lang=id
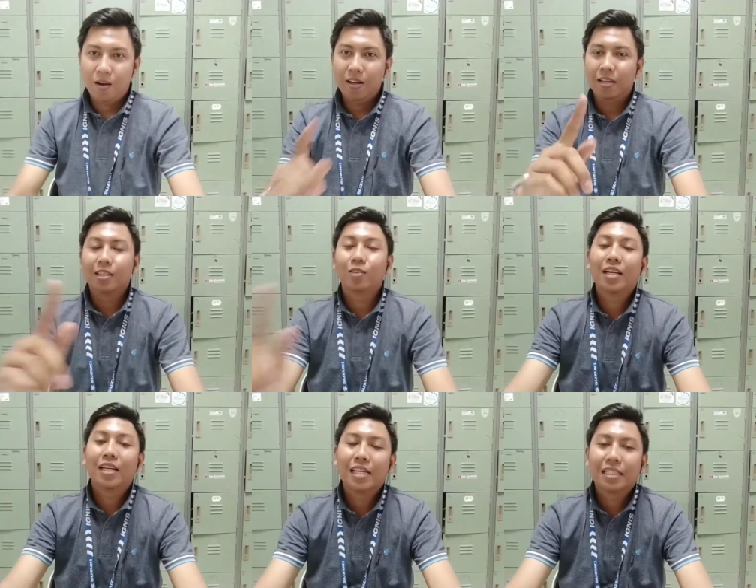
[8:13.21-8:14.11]
Oh ya,
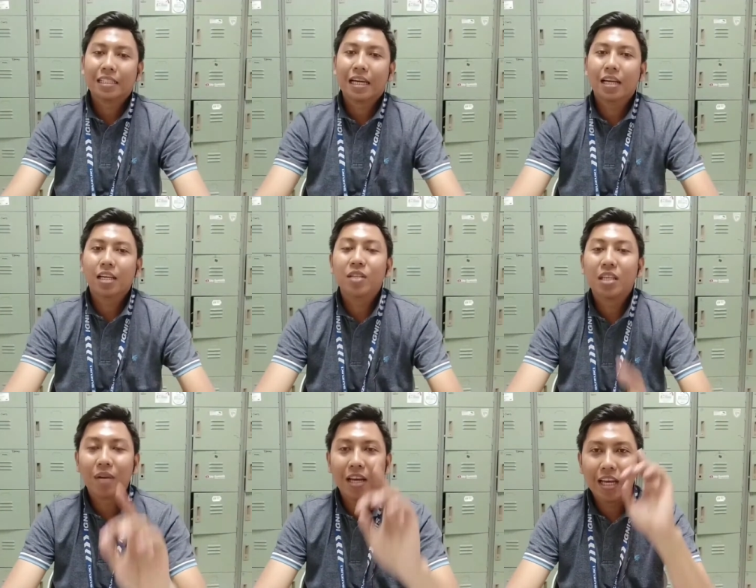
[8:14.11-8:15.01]
lagi, saya hanya
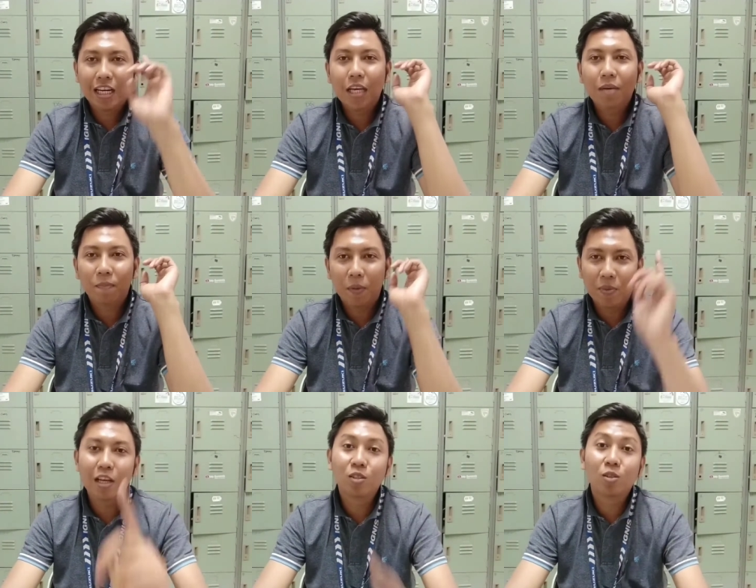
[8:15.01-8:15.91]
bisa melayani
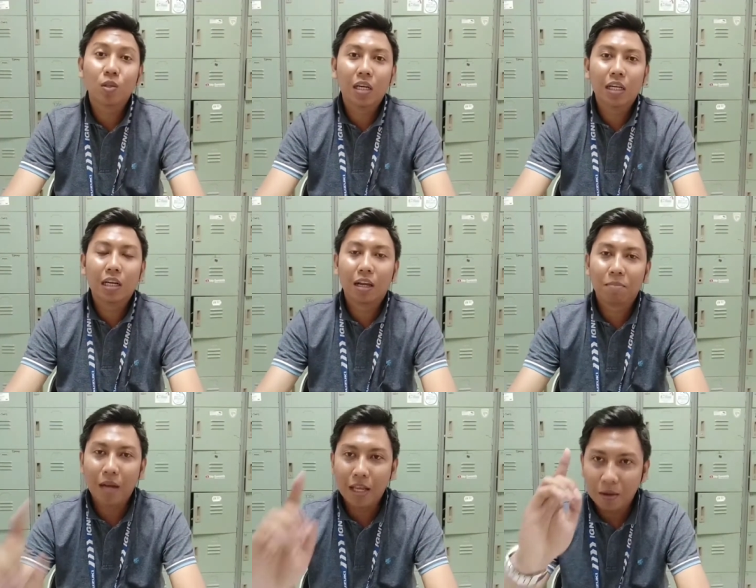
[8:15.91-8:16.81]
pembelian Suzuki dengan
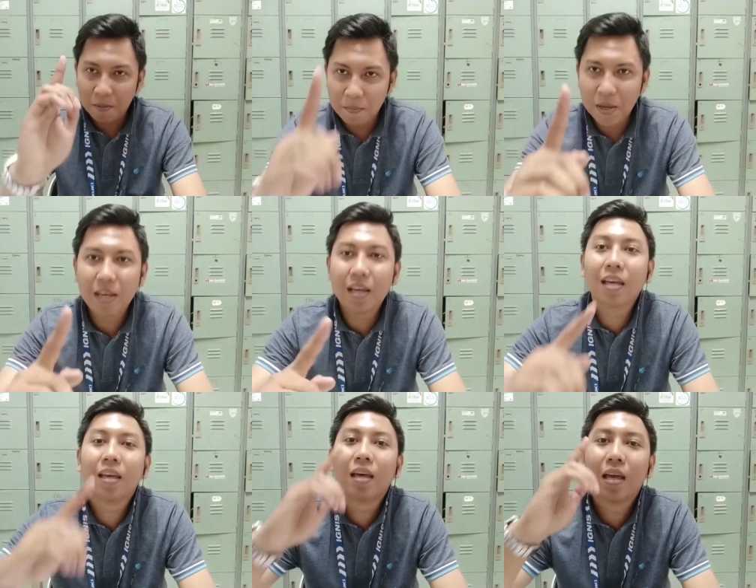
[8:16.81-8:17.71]
plat B,
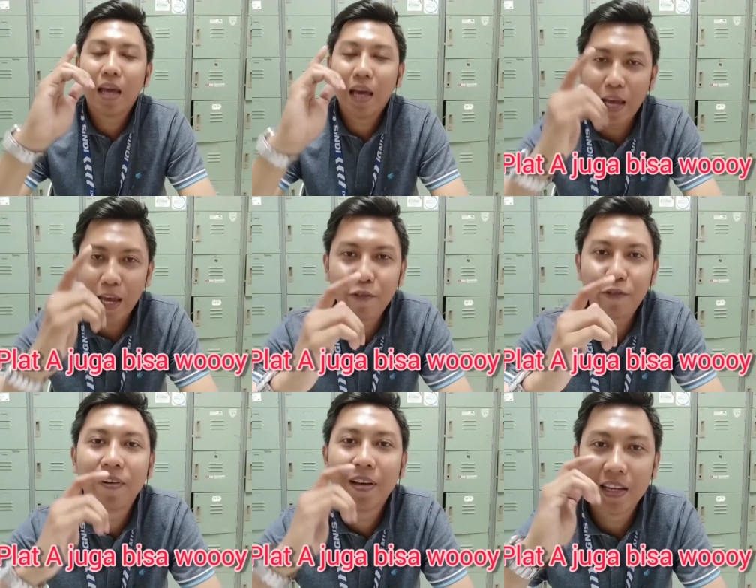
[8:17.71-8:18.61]
F,
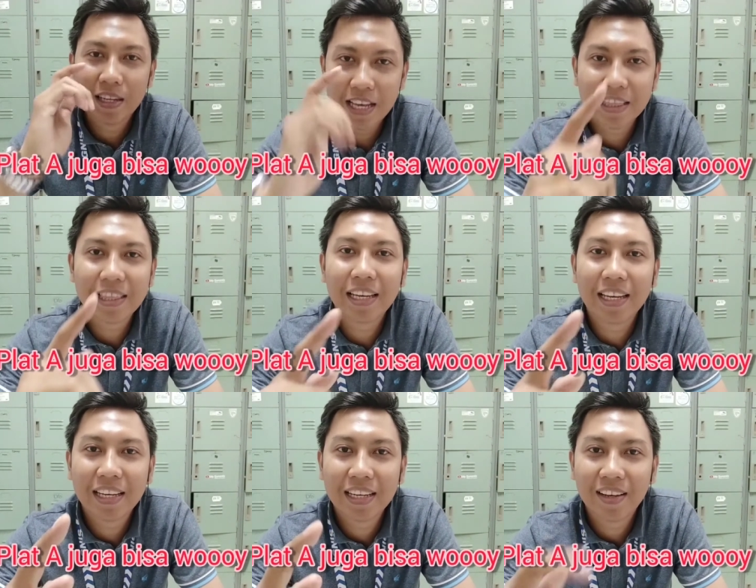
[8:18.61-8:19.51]
dan T.